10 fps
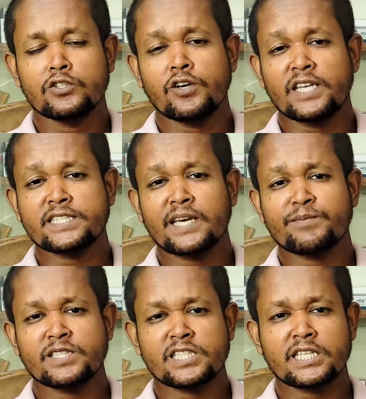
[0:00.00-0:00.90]
তো আজকে
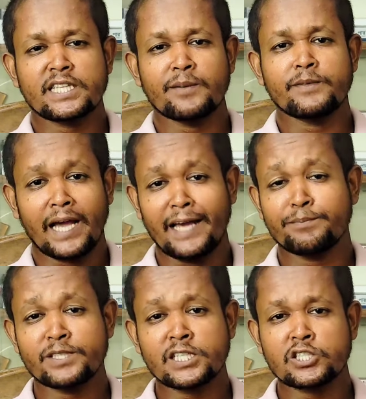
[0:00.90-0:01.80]
আপনাদের সাথে আমি হাই
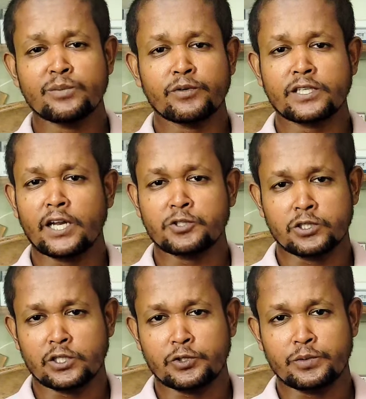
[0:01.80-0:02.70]
প্রেশার সম্পর্কে
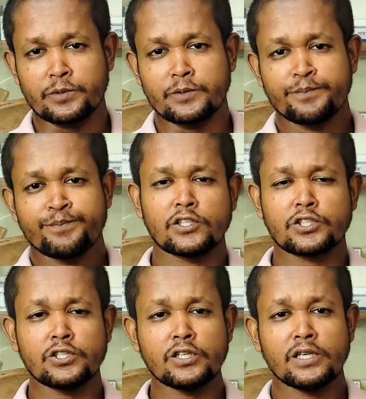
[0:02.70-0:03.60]
আলোচনা করব তো
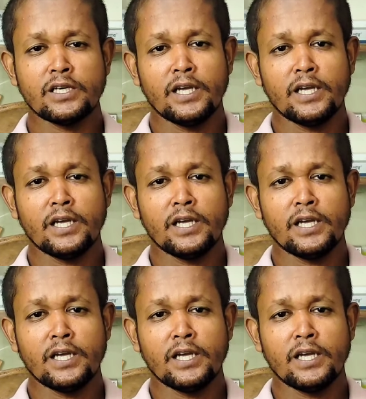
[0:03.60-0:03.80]
দর্শক